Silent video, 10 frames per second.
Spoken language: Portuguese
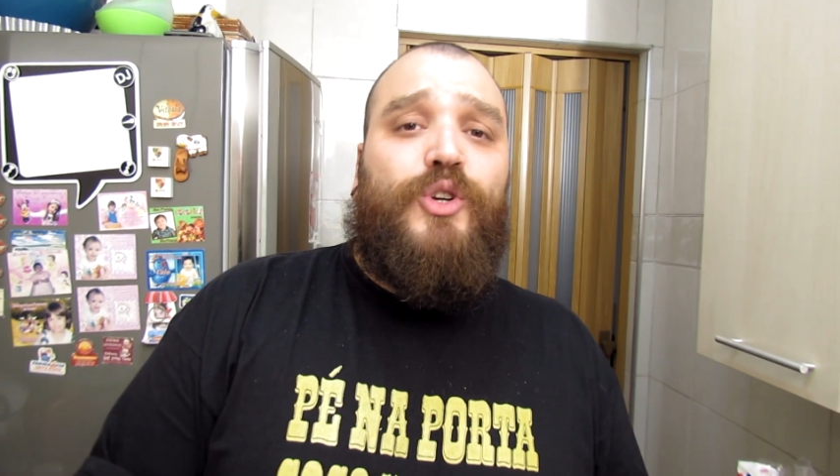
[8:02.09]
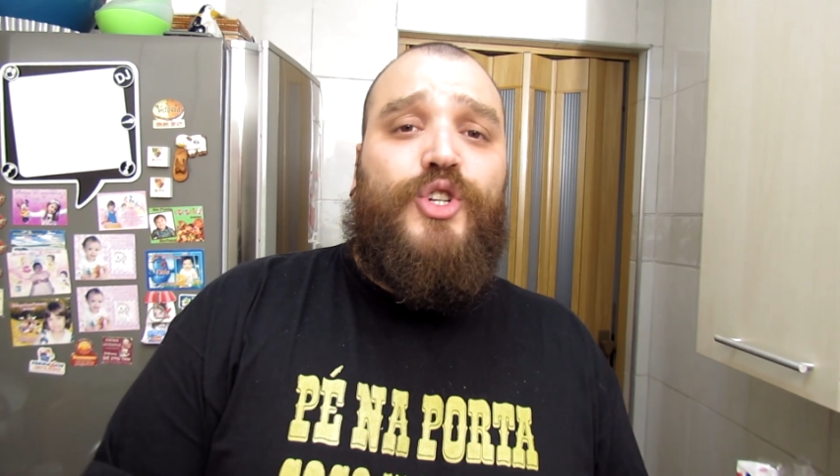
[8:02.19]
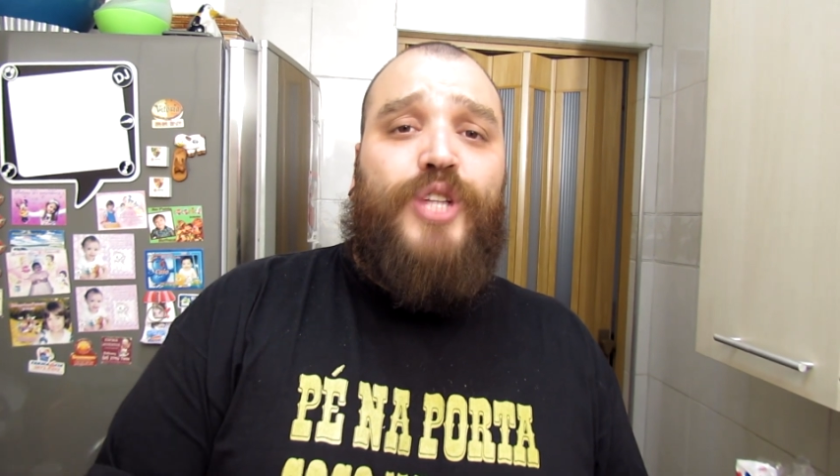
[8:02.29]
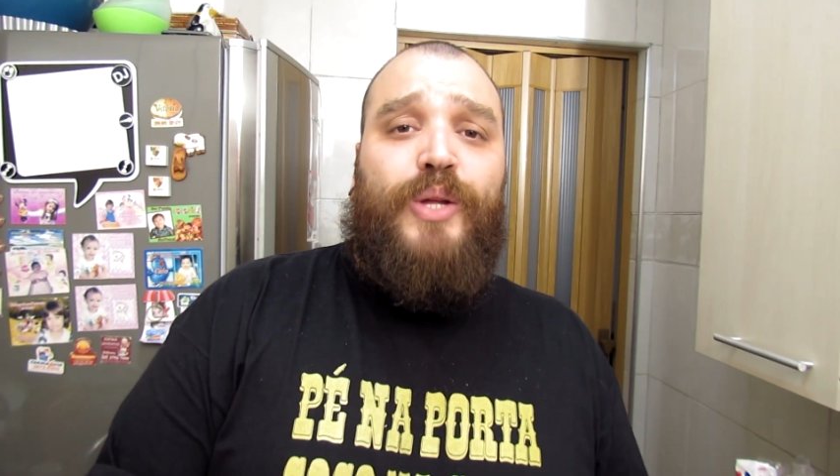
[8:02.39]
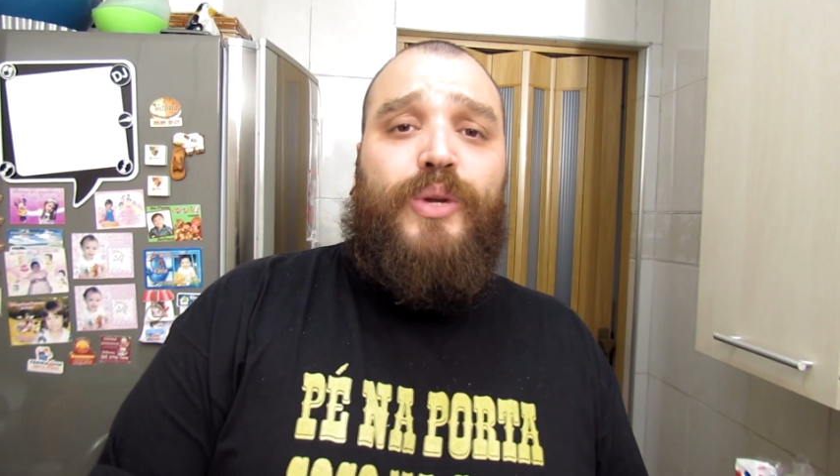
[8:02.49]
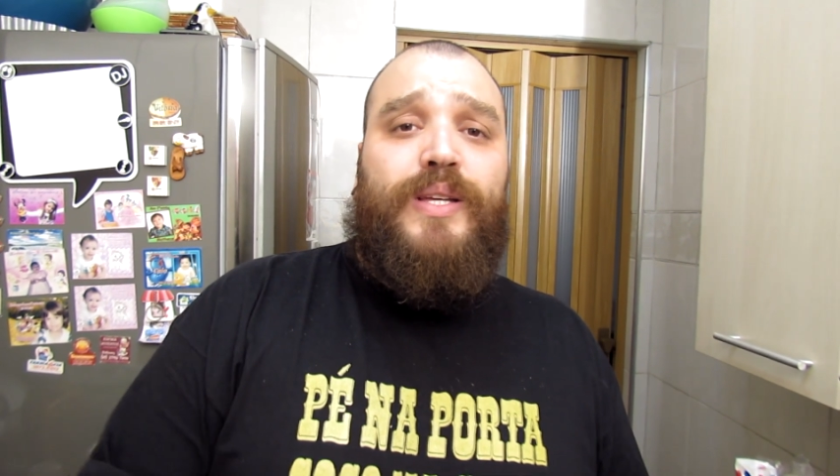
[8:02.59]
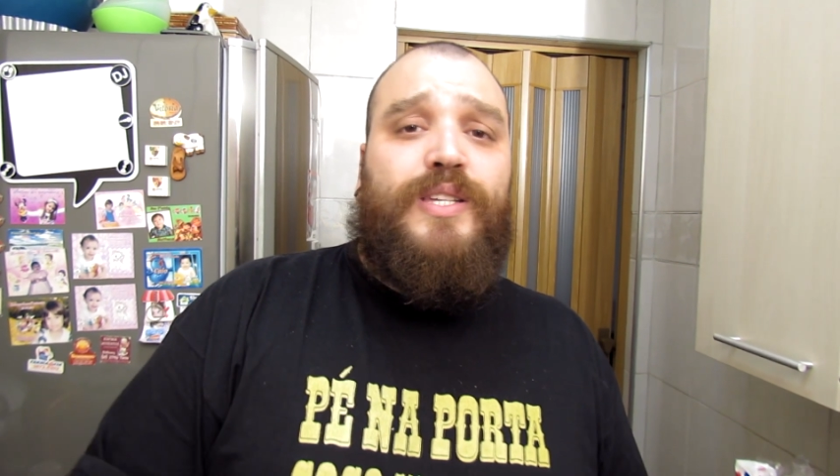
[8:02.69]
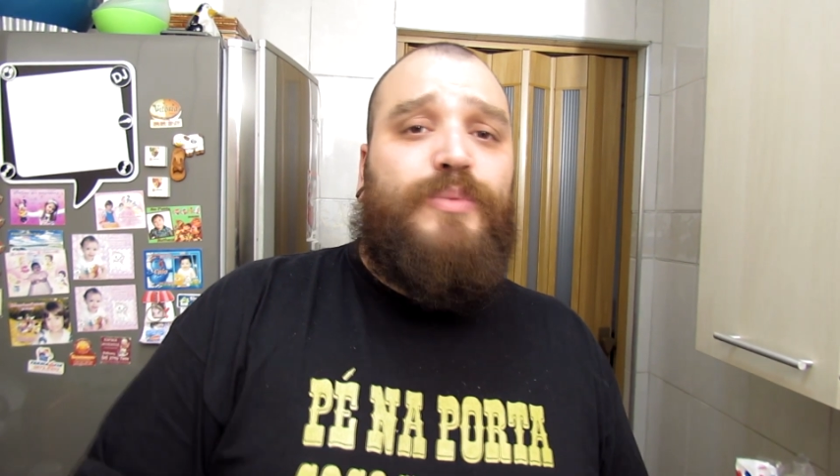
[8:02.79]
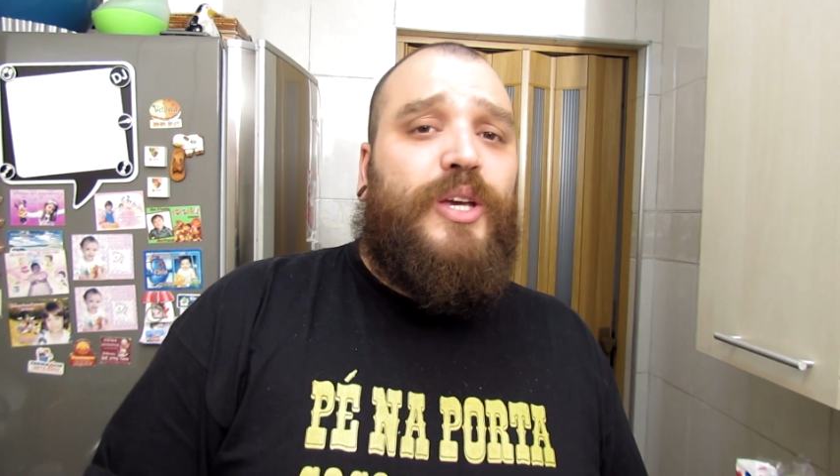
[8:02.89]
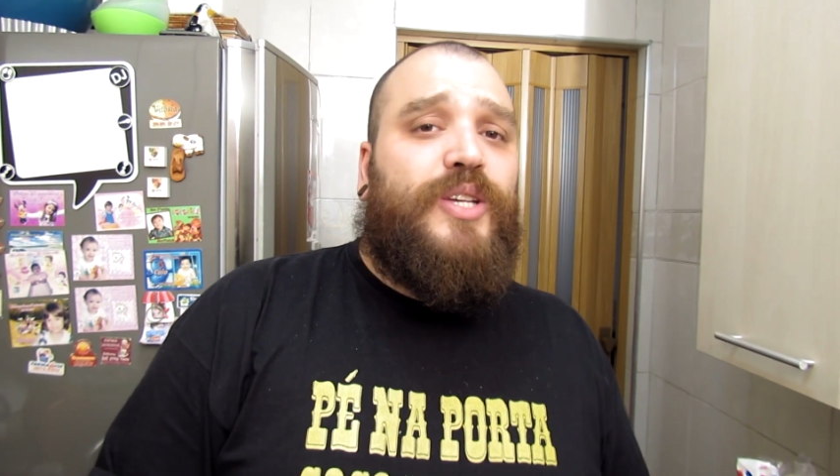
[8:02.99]
a gente está em todas
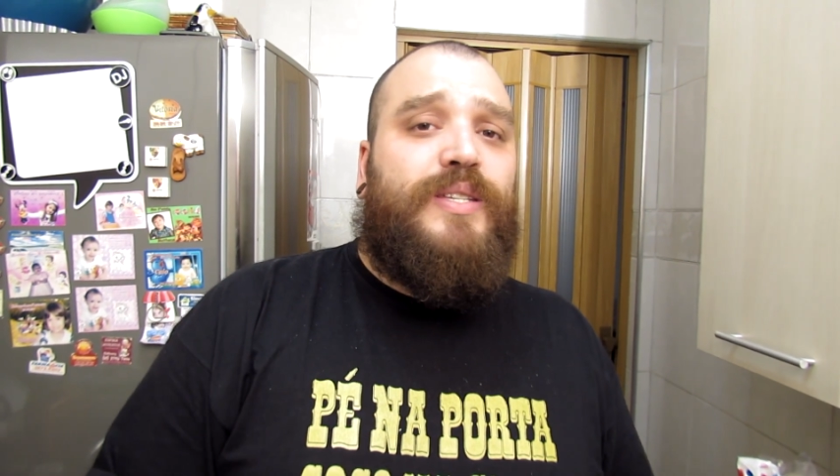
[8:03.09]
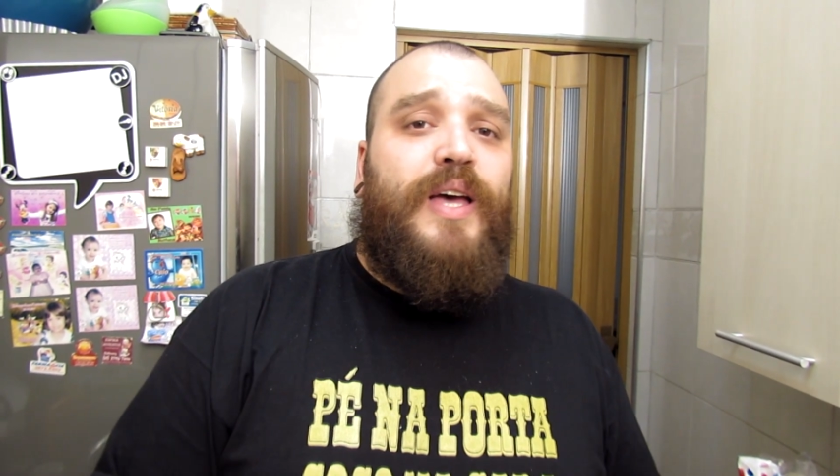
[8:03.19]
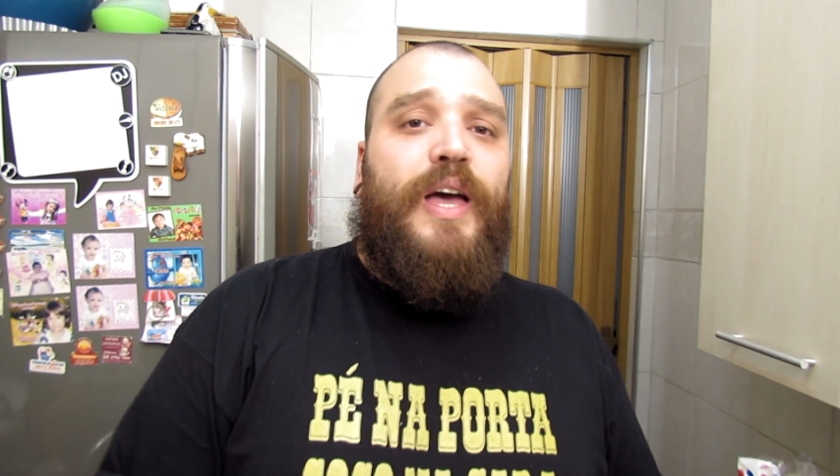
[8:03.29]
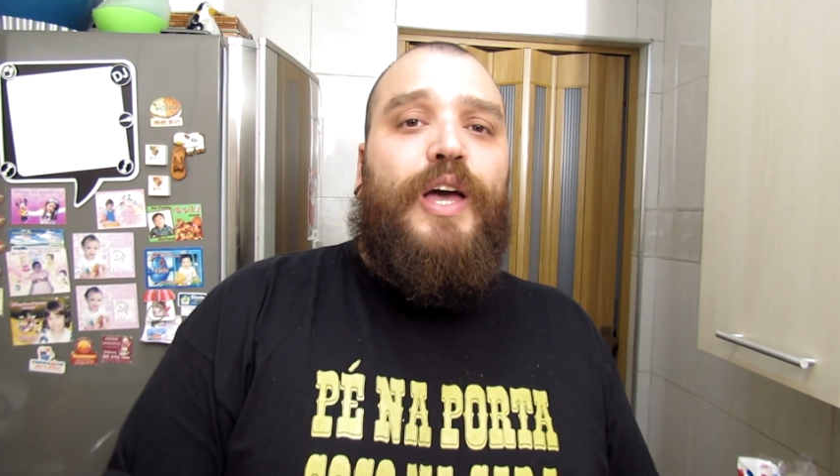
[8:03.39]
as mídias.